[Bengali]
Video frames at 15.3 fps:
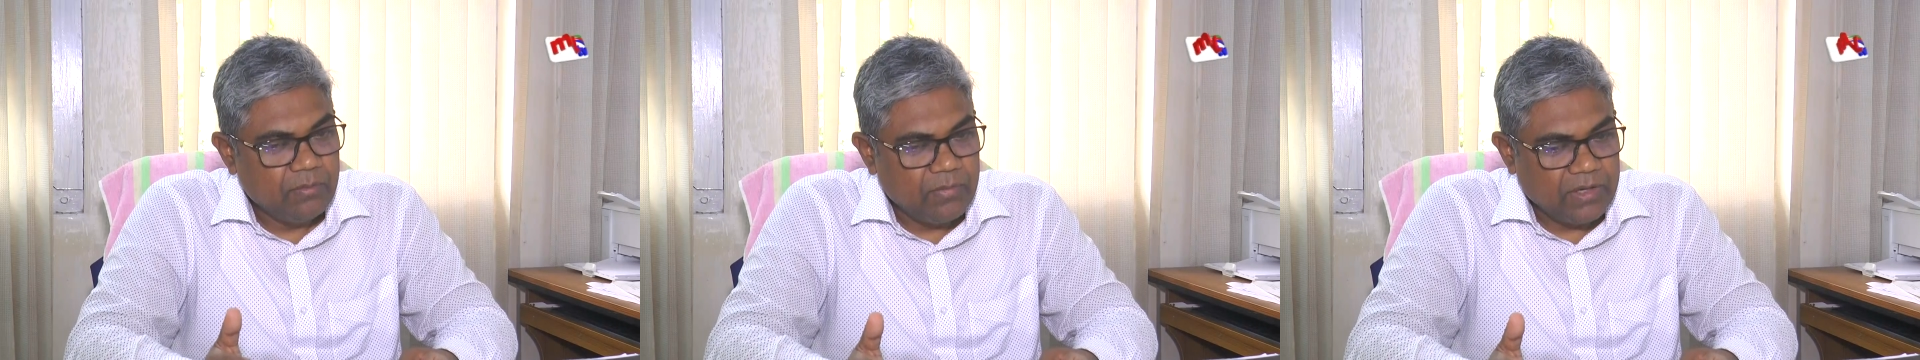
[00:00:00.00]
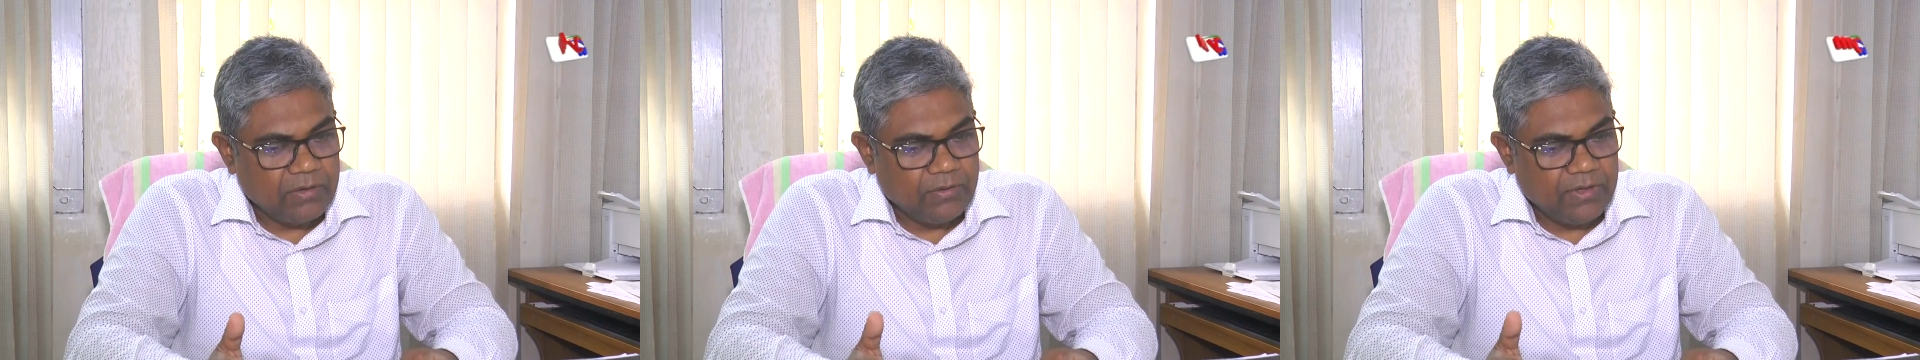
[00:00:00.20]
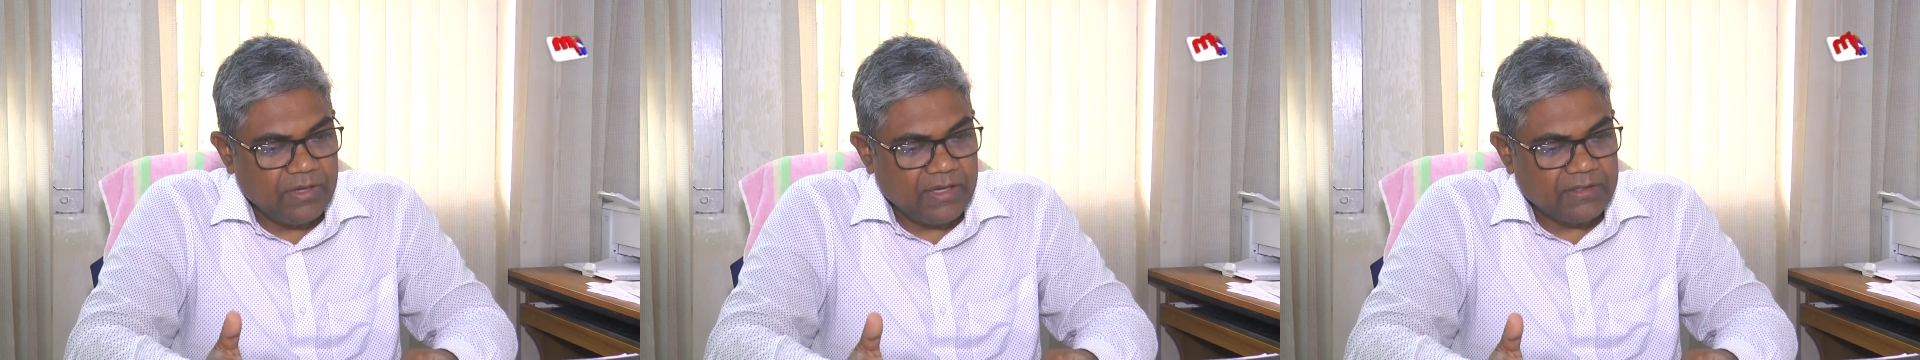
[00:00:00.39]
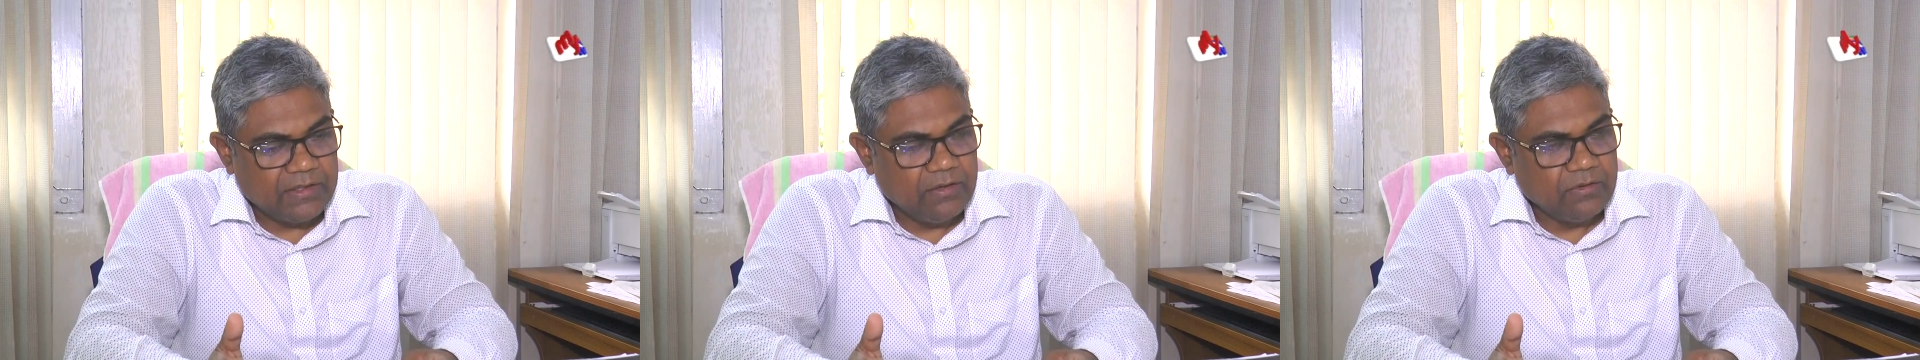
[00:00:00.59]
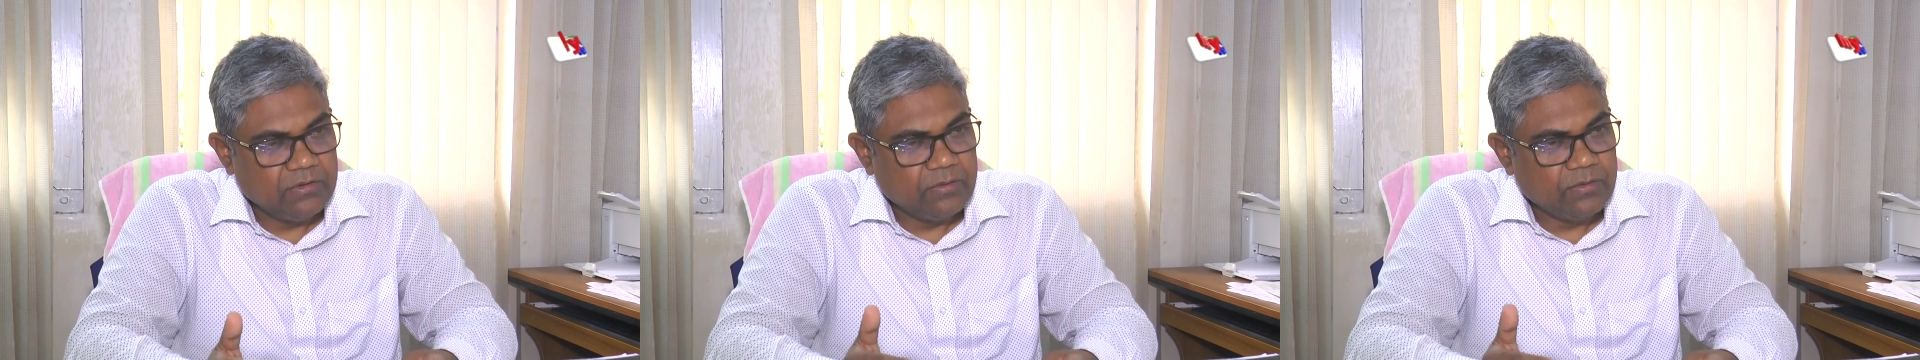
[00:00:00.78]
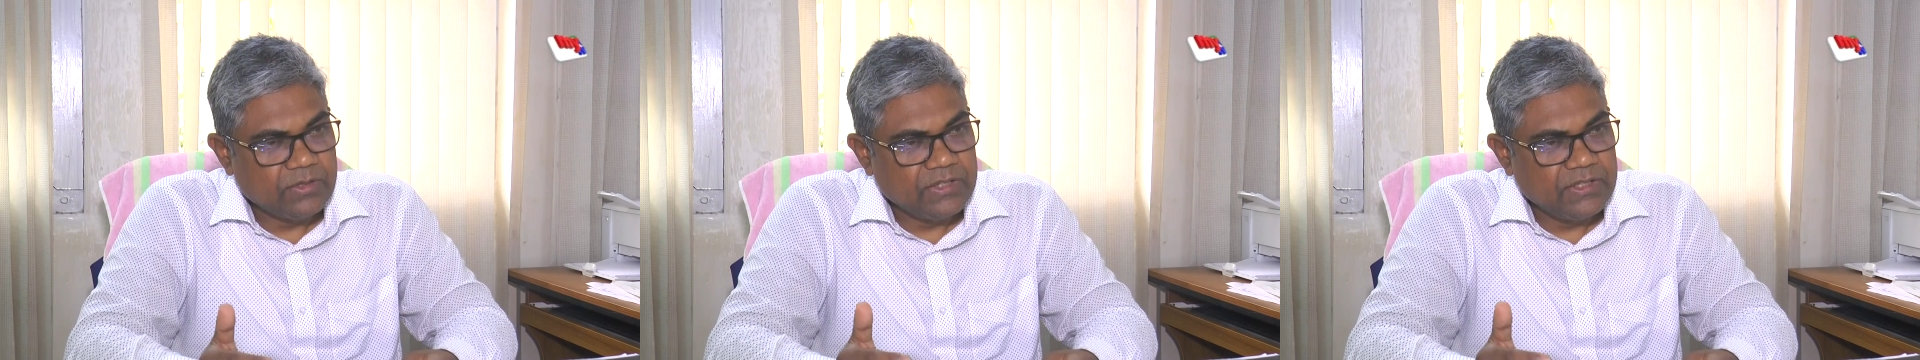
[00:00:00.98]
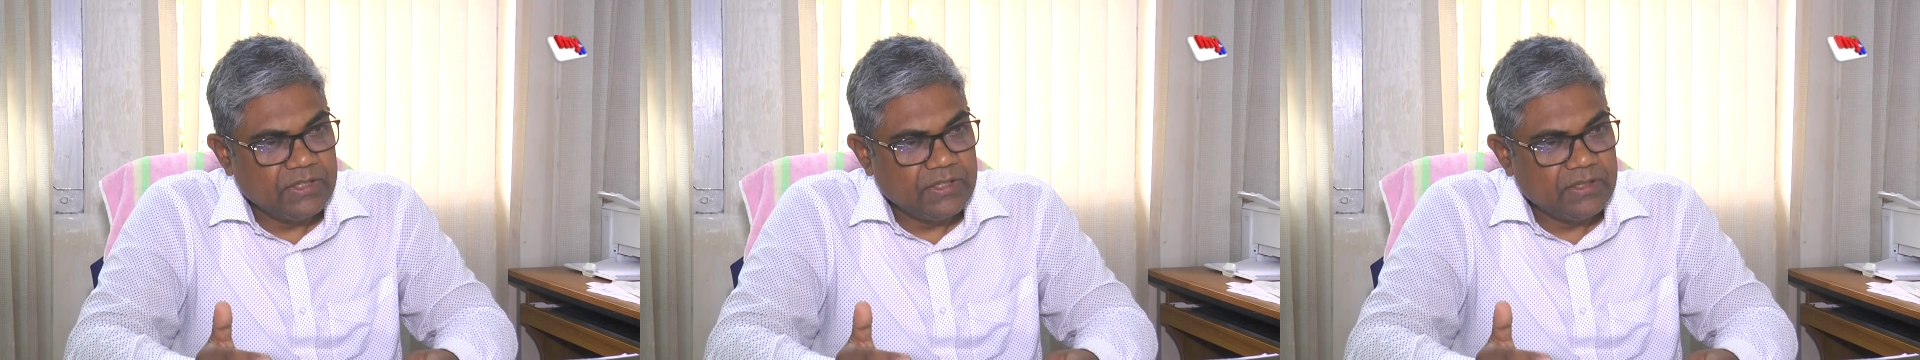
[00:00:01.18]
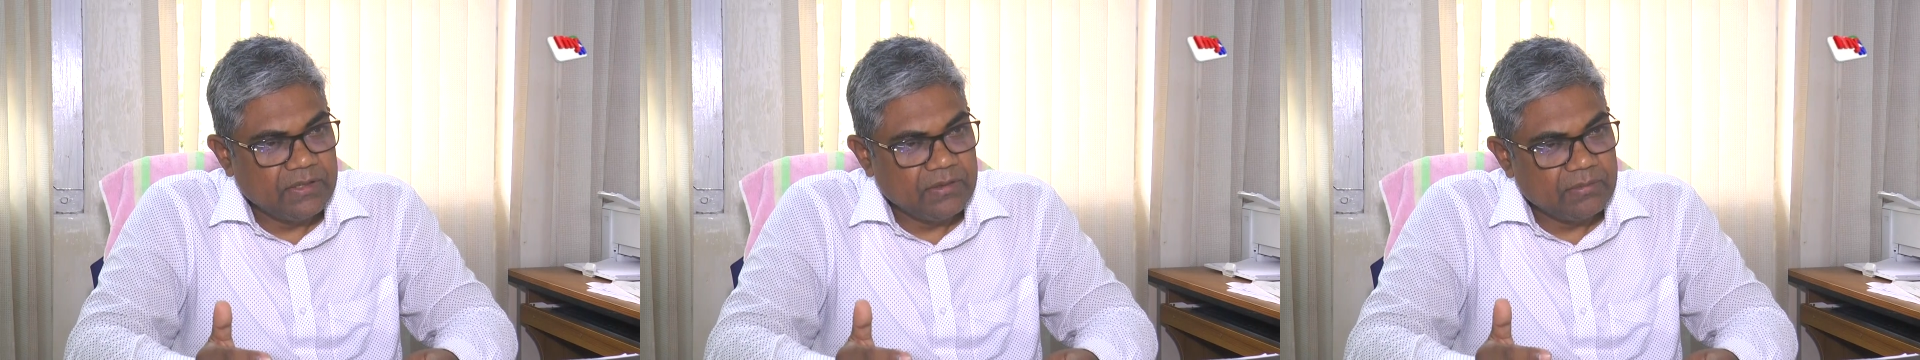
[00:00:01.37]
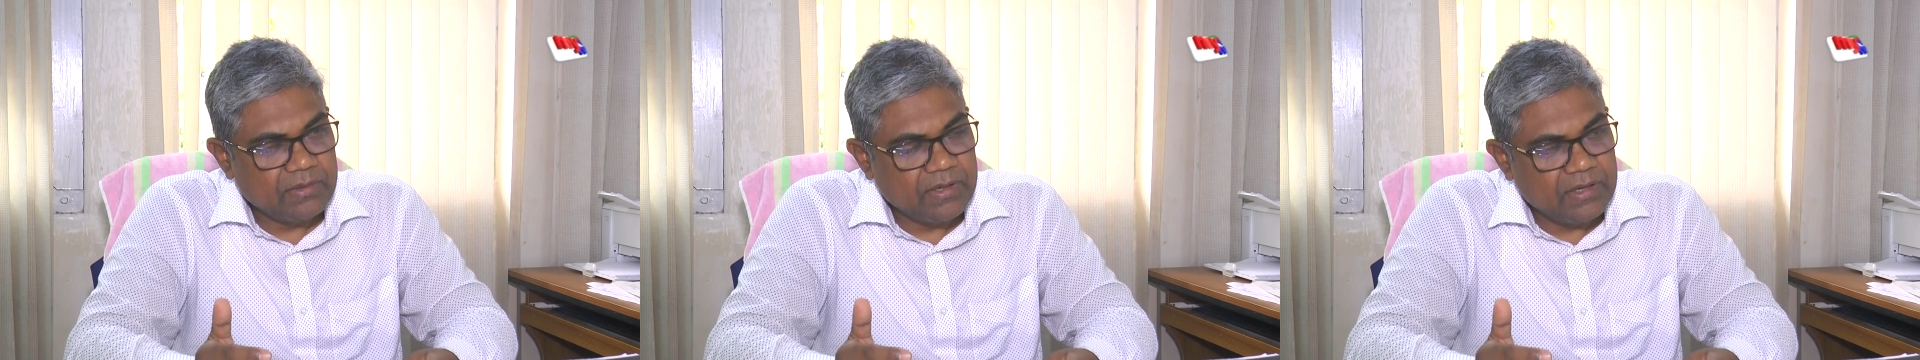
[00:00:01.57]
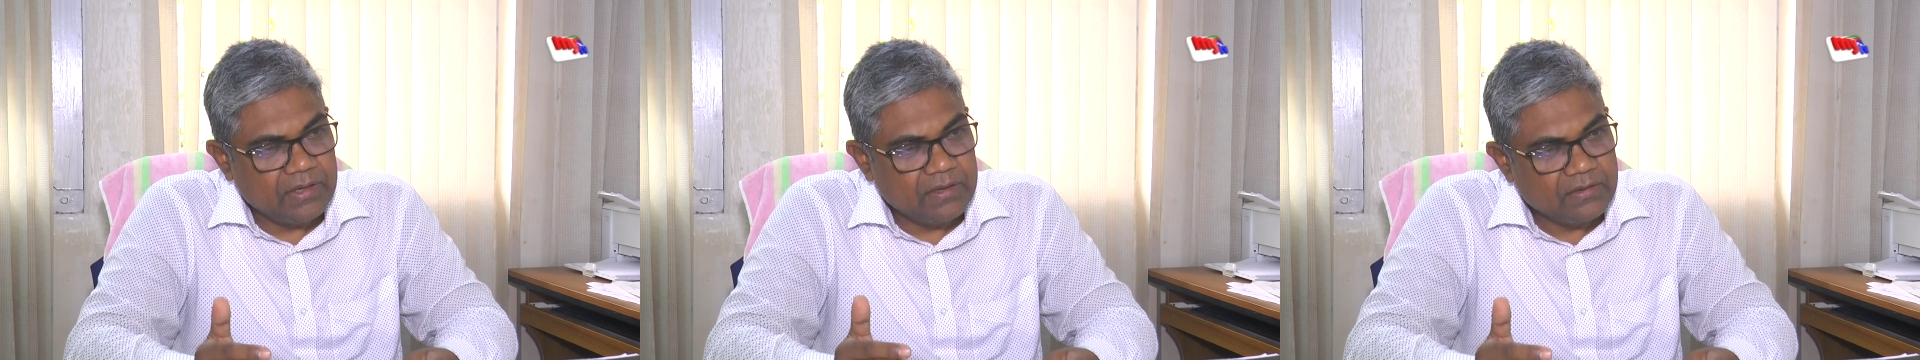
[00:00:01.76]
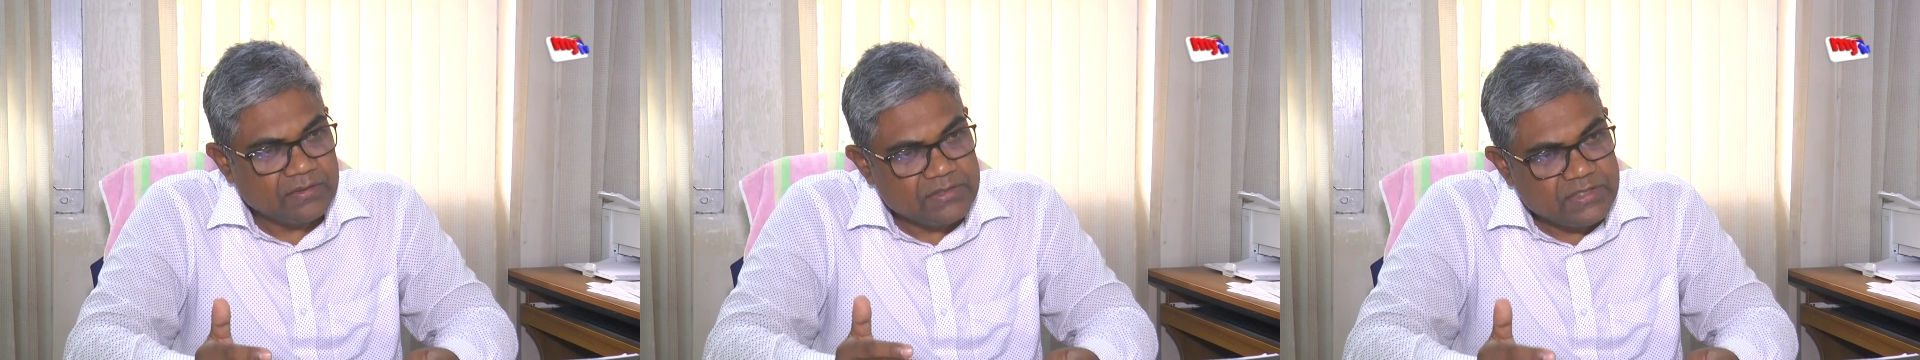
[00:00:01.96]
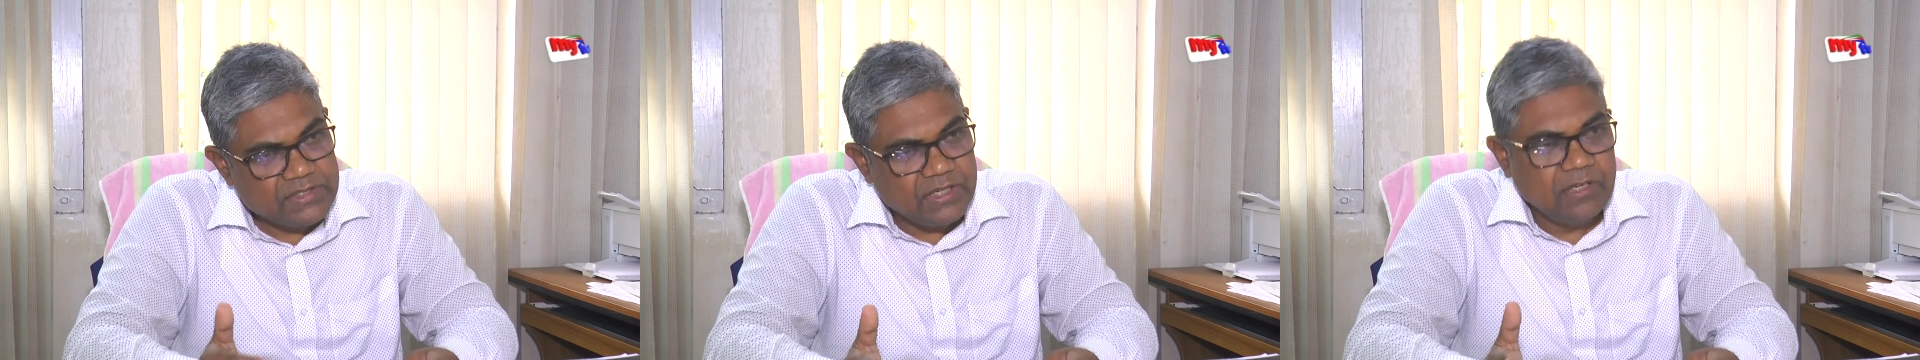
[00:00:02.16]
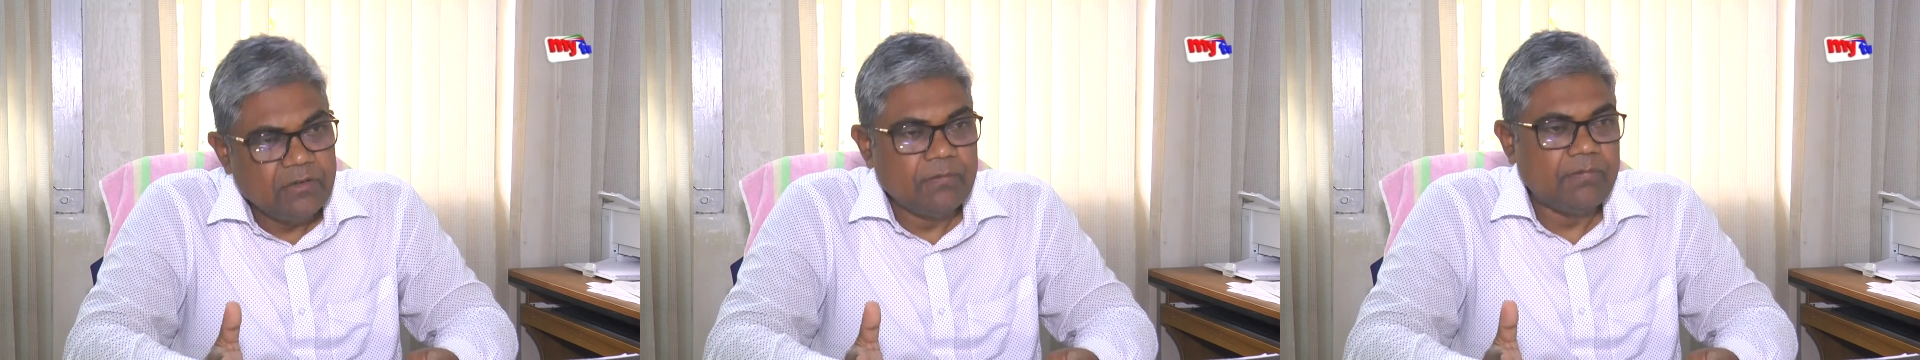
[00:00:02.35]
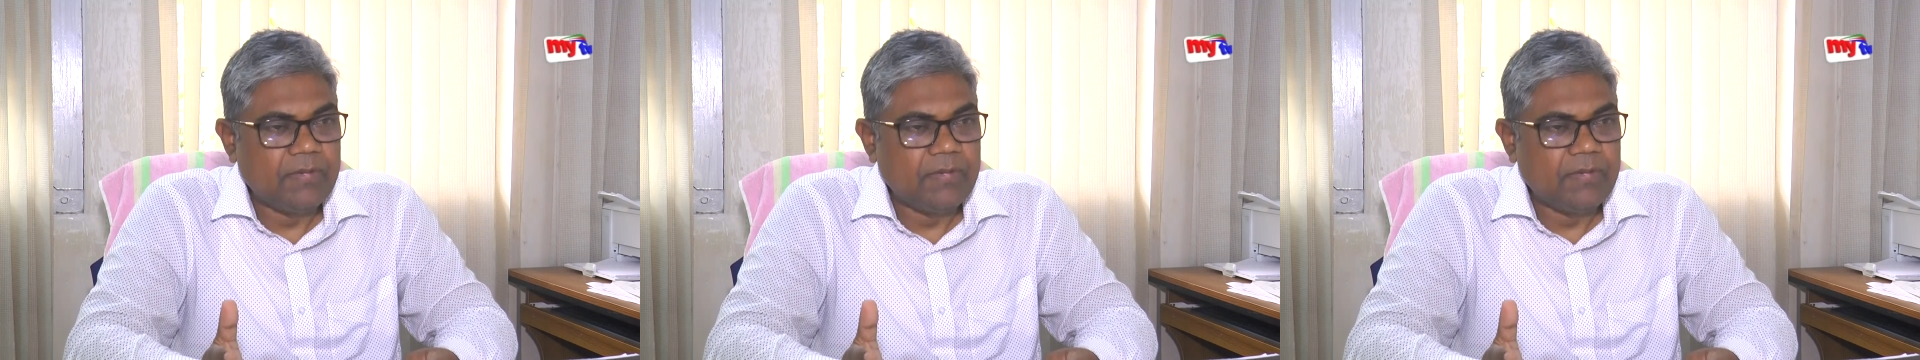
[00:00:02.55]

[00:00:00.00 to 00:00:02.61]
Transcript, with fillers: মাননীয় আদালত কর্তৃক জেলেও